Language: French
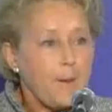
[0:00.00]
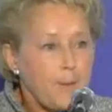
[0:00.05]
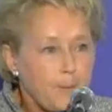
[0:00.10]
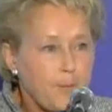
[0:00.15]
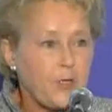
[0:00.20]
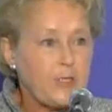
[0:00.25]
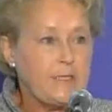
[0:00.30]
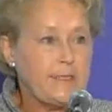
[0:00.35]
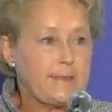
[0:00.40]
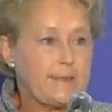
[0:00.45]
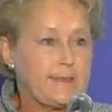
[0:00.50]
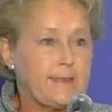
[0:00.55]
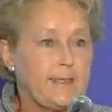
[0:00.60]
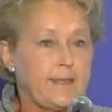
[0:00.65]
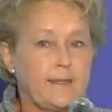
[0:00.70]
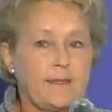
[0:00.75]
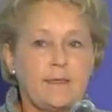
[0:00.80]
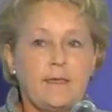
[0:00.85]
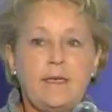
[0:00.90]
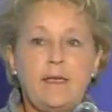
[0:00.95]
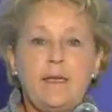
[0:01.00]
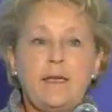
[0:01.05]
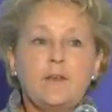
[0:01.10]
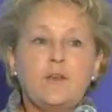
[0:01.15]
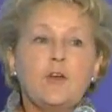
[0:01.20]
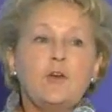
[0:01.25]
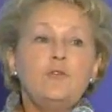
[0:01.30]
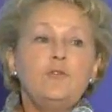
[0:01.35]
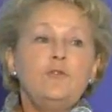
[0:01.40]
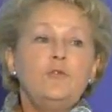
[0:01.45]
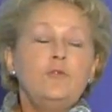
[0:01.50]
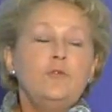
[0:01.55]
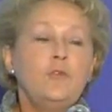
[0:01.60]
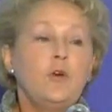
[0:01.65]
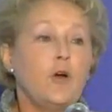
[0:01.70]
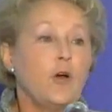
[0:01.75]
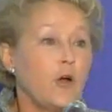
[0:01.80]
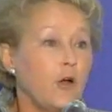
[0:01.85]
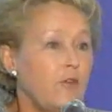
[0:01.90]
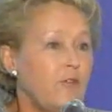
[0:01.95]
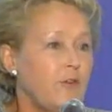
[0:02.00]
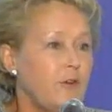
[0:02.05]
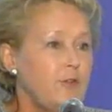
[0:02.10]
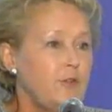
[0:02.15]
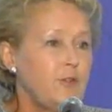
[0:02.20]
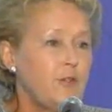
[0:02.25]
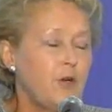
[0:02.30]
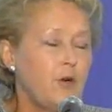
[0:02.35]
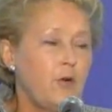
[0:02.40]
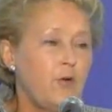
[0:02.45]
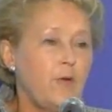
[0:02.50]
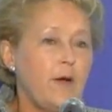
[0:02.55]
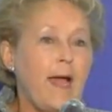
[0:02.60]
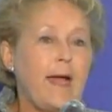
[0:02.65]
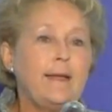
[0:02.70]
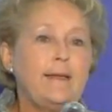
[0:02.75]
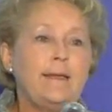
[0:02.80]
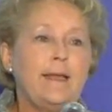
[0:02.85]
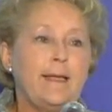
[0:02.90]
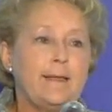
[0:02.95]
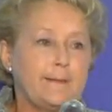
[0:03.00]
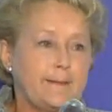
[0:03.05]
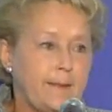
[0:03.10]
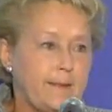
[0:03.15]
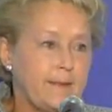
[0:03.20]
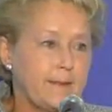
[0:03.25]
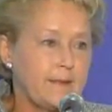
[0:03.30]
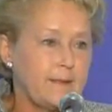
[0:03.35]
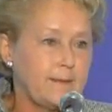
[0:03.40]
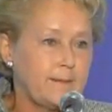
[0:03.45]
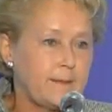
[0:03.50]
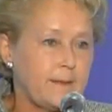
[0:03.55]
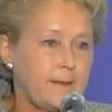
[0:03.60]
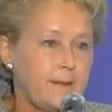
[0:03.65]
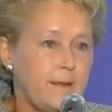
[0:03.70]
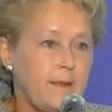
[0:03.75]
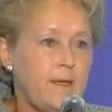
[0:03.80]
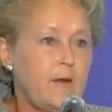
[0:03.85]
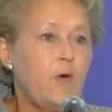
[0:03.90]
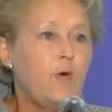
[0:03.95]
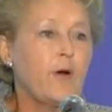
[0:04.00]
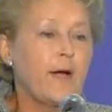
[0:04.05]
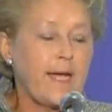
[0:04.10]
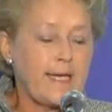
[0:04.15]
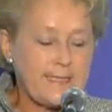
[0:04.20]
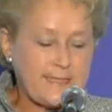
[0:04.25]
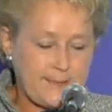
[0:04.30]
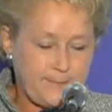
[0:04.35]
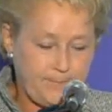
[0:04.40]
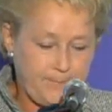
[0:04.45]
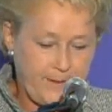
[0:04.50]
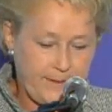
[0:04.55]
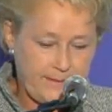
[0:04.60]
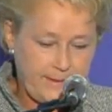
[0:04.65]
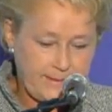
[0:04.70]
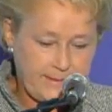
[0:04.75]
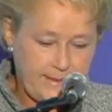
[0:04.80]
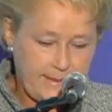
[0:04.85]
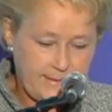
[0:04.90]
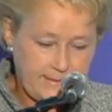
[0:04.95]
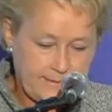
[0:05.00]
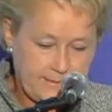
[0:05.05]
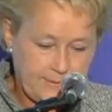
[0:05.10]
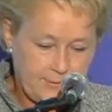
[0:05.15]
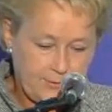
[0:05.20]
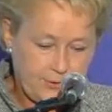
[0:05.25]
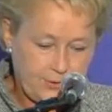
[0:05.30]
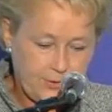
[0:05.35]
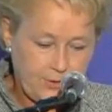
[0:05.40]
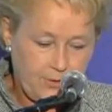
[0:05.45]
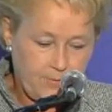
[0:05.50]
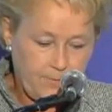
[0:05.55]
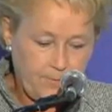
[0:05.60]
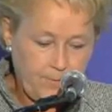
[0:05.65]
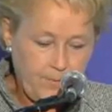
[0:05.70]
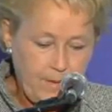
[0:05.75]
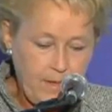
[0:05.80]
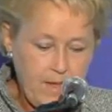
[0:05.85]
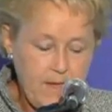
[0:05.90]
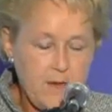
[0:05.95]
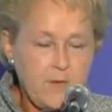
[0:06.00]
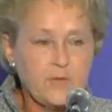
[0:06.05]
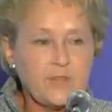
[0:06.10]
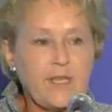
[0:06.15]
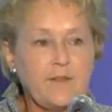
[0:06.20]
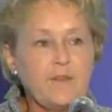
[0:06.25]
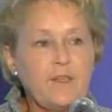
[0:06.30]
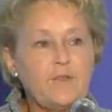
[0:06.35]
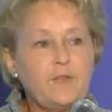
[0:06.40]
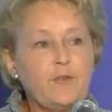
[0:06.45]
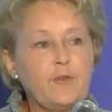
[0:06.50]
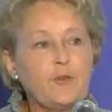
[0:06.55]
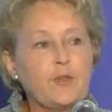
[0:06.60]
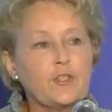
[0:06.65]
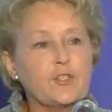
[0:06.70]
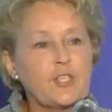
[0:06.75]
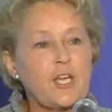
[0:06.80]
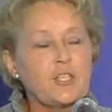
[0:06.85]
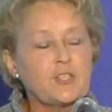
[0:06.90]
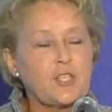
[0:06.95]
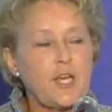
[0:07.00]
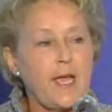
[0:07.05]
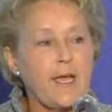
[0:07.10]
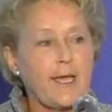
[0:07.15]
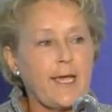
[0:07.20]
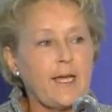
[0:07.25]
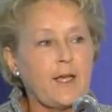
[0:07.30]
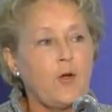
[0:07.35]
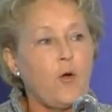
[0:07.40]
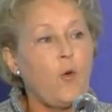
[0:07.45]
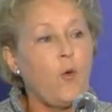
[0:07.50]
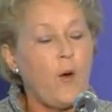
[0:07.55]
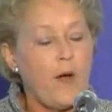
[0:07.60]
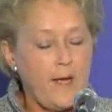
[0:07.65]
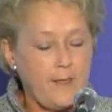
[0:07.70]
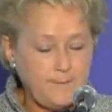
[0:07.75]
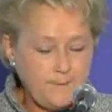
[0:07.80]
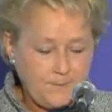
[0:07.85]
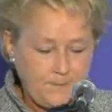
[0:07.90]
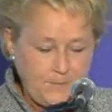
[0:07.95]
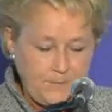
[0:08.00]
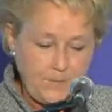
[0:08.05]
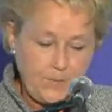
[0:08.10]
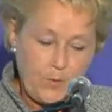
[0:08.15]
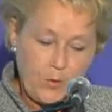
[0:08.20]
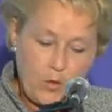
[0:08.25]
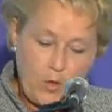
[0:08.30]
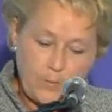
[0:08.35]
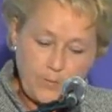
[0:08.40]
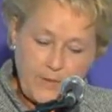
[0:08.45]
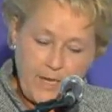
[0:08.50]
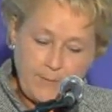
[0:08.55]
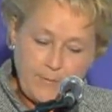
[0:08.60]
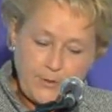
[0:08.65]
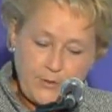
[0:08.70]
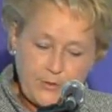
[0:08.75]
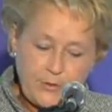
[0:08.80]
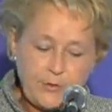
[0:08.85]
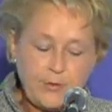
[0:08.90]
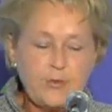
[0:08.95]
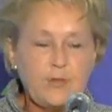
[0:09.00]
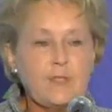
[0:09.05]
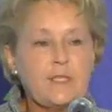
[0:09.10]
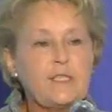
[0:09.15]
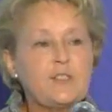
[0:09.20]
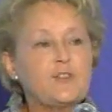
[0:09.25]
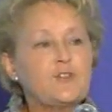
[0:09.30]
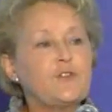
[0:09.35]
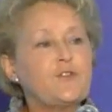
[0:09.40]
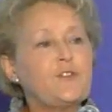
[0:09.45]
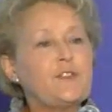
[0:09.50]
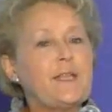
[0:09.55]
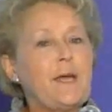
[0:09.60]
politiques, que nous revenions à l'intégrité, au respect des institutions. Vous avez vu que Jean Charest croit, comme d'habitude, qu'il suffit